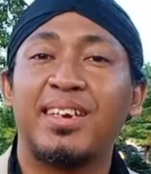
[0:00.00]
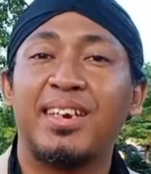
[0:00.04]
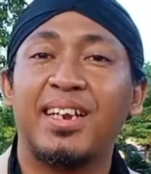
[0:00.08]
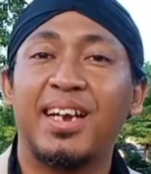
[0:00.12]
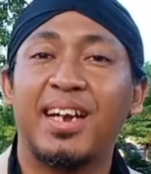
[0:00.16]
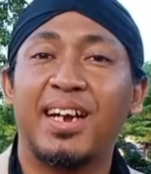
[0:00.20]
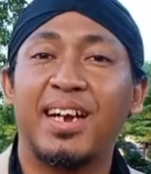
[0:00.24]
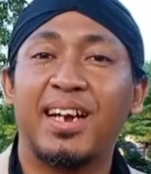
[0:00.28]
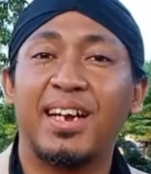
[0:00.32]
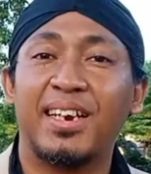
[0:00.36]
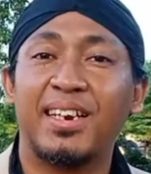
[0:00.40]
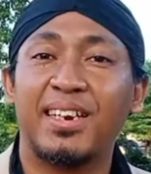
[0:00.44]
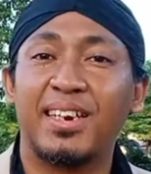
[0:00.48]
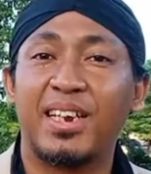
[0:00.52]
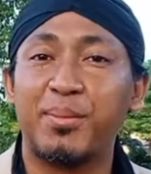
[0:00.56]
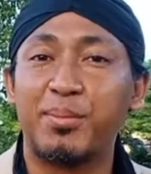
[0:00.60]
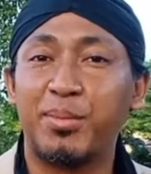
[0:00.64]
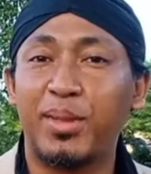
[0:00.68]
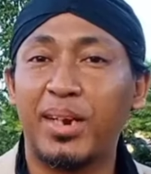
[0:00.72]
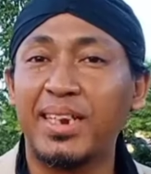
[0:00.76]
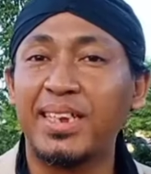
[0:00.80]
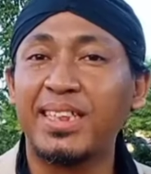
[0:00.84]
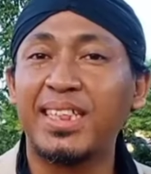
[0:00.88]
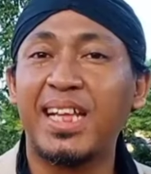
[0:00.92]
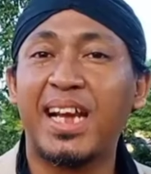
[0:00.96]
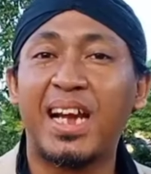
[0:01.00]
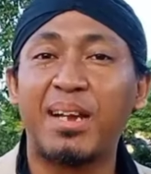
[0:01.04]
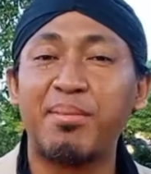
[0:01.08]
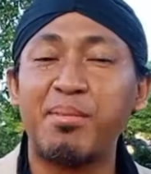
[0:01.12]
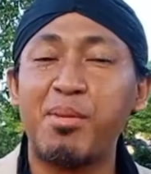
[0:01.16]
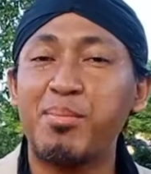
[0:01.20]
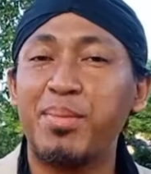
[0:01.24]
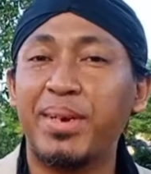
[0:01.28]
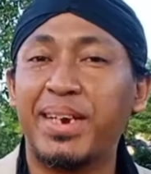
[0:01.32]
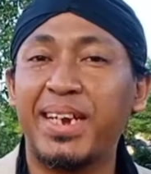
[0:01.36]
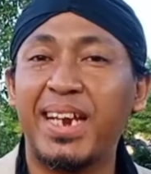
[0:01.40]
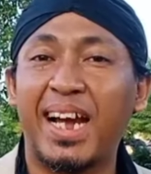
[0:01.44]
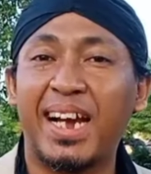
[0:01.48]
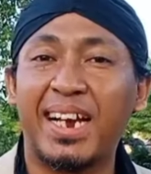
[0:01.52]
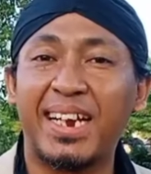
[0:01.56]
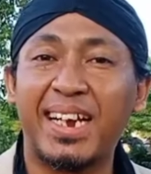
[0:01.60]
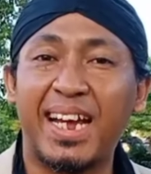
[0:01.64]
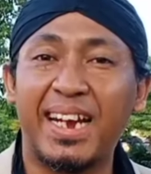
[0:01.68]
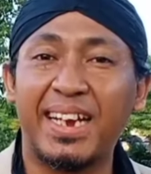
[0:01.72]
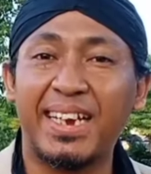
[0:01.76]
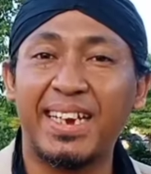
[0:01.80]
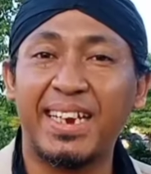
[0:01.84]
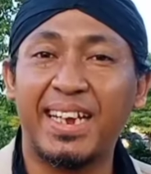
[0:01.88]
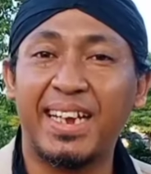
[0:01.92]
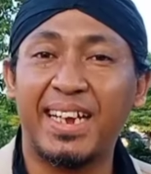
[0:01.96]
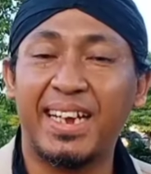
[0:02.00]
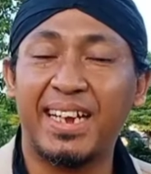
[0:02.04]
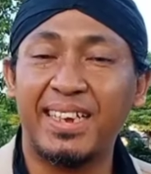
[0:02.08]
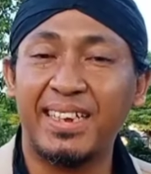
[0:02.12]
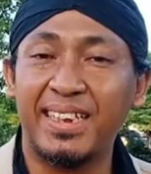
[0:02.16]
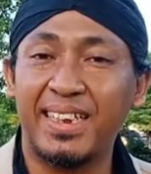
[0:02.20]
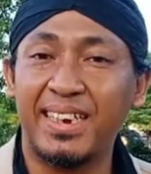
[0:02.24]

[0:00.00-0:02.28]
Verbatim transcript: Dan kebetulan kita akan membedakan ya.